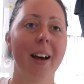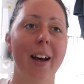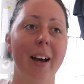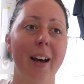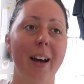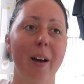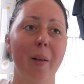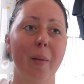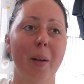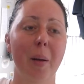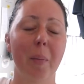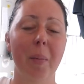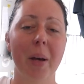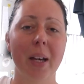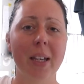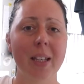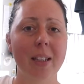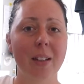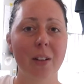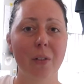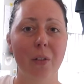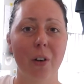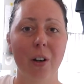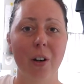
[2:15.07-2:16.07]
Ähm, dann mache ich
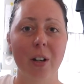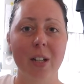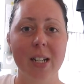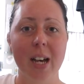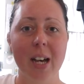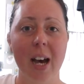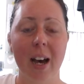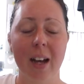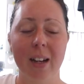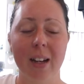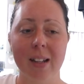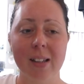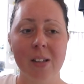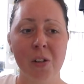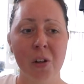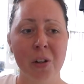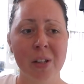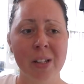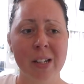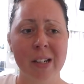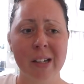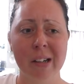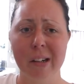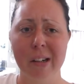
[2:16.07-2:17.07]
eine Woche da. Das
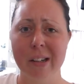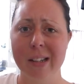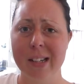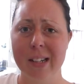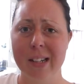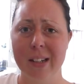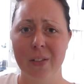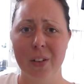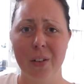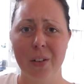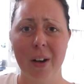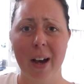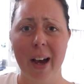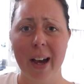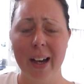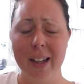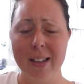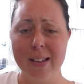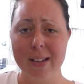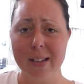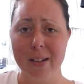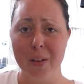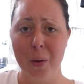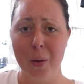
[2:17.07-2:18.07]
Hostel kostet irgendwie nur
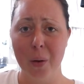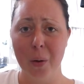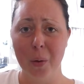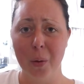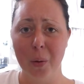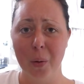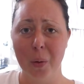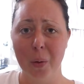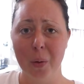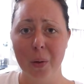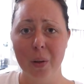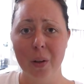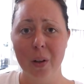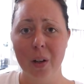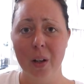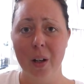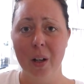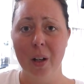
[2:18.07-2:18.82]
18 Euro